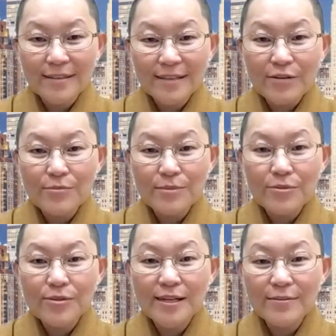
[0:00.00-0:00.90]
当我
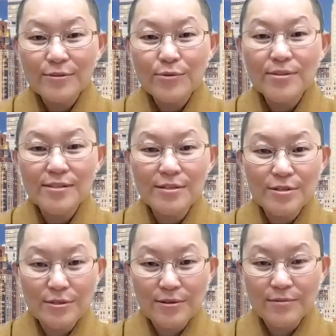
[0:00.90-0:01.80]
们遇到挫折的
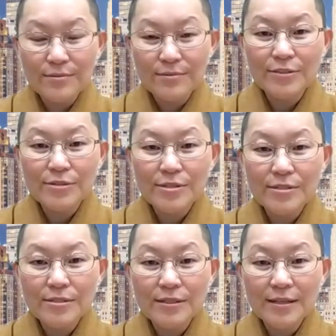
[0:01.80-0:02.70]
时候，就
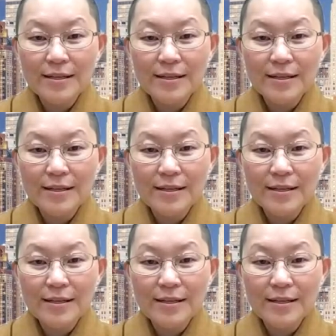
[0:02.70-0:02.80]
是